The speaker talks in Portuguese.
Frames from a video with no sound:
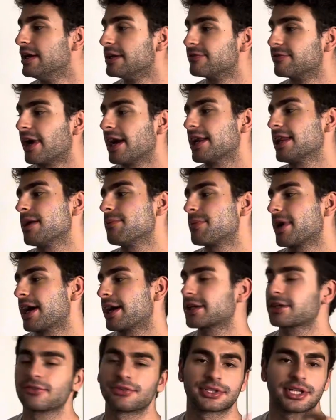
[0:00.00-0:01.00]
Vale
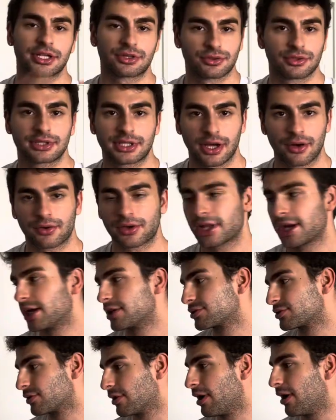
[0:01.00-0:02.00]
lembrar que eu vou dar total
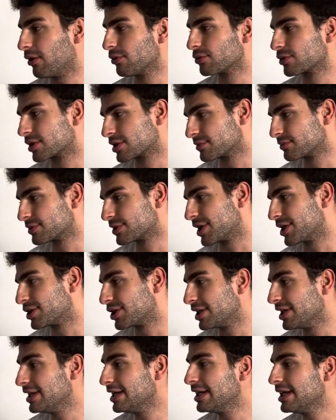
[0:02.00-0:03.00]
crédito ao Lucas
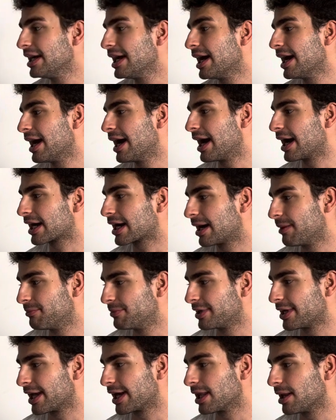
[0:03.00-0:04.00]
Musetti e a
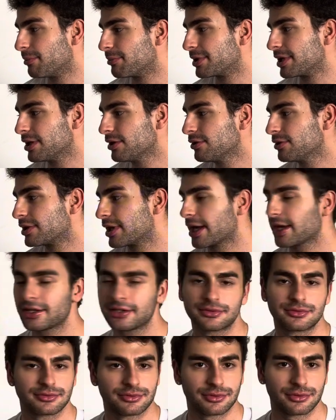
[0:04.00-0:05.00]
Gabriela Brino, né?
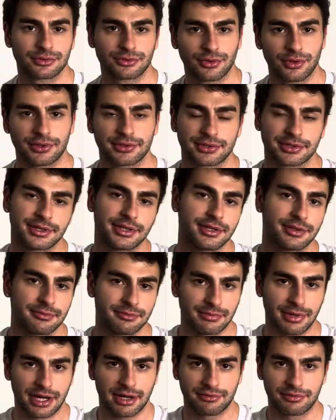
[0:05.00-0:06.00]
Os dois
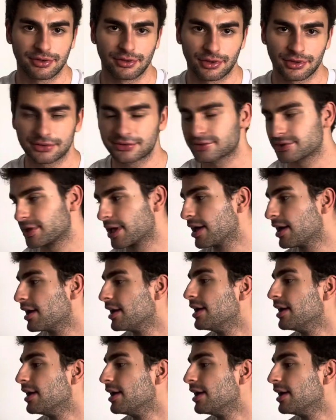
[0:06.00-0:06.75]
maravilhosos, né?